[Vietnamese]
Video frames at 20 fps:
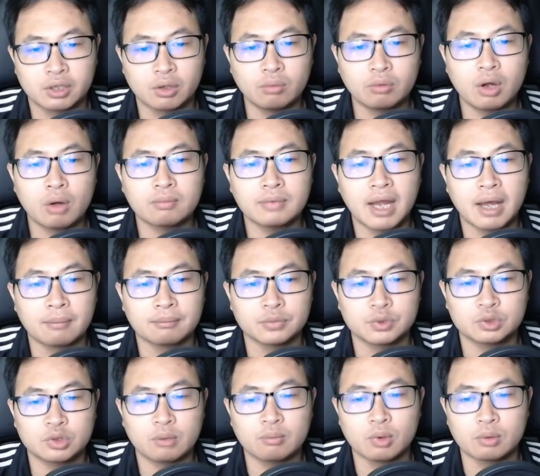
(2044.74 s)
không
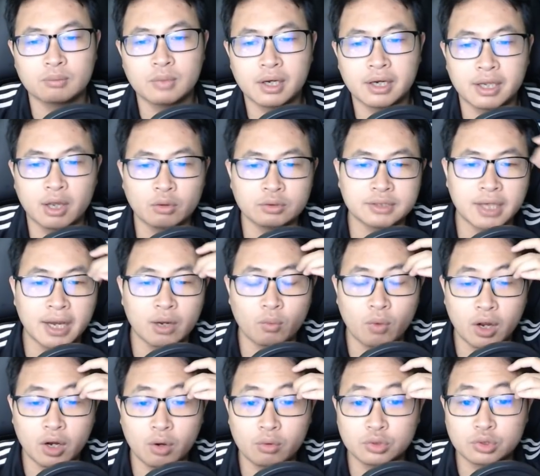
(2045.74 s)
làm trong một bước kéo dài qua
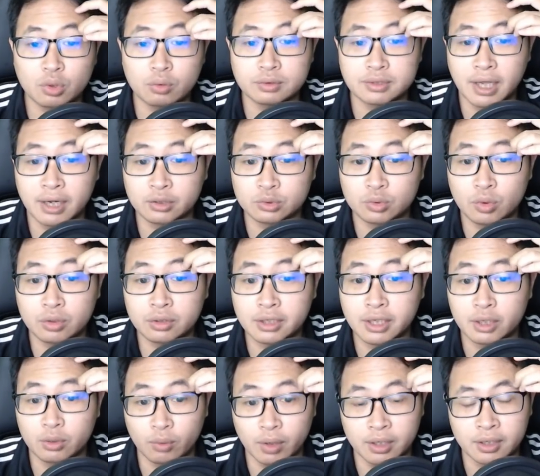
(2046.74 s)
không trung giáng xuống
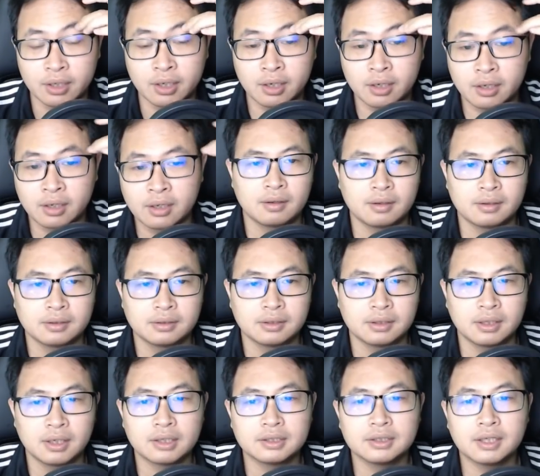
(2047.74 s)
Thiên Nguyên.
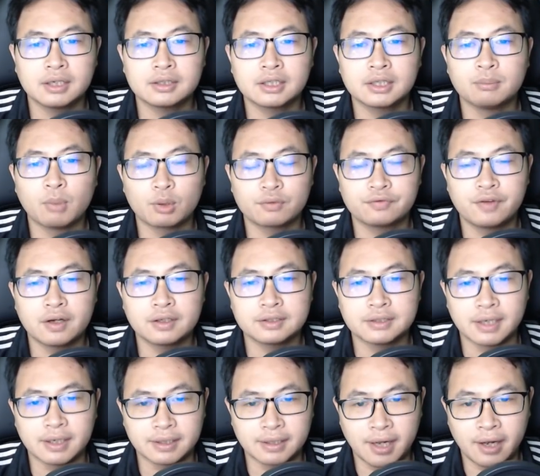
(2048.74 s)
Hơn nữa từ một phương
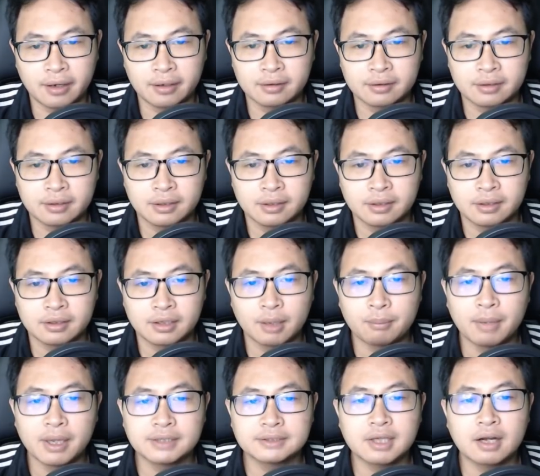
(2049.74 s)
diện khác thì
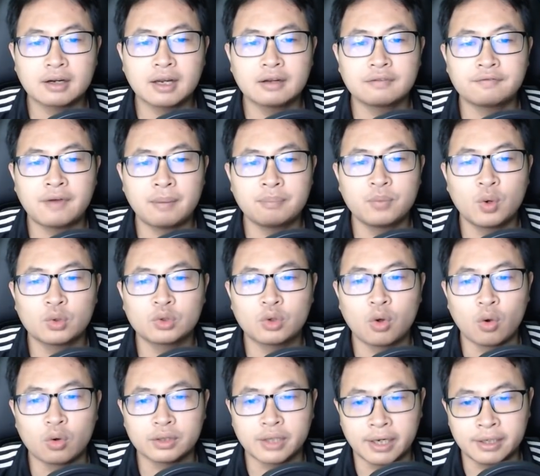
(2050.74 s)
mình dâng đến pháp môn
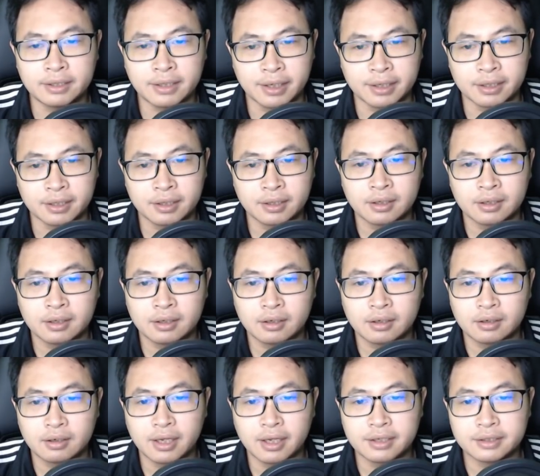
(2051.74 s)
cổ thánh này
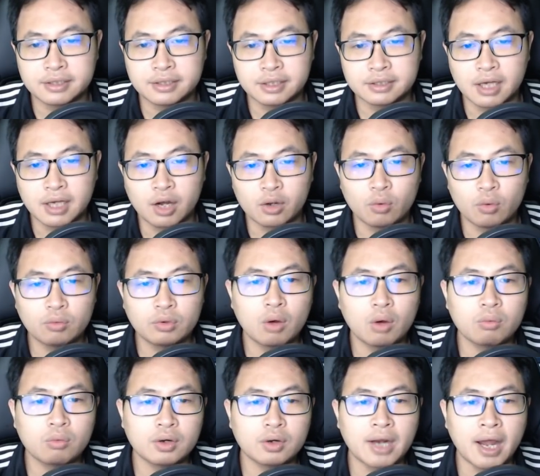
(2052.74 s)
lên, chỉ sợ cũng
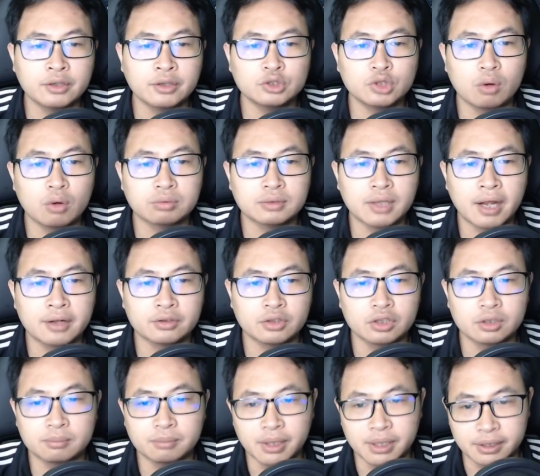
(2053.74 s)
không có đáng cho ông ta
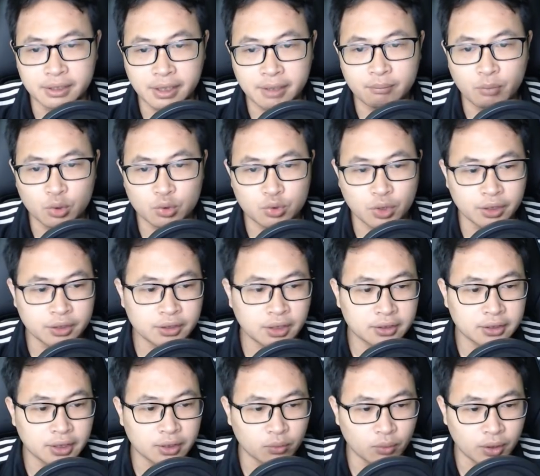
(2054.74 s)
tự mình đi một chuyến tới
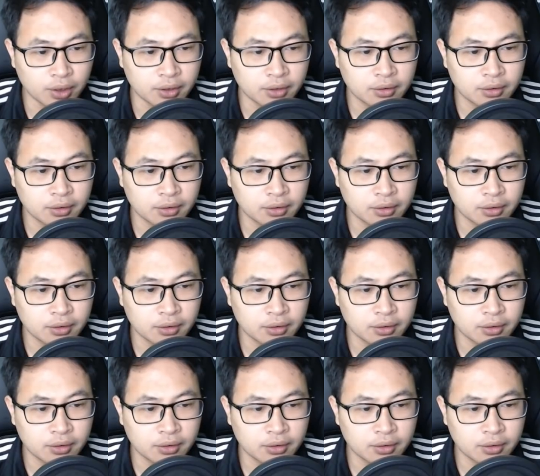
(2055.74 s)
Thiên Nguyên.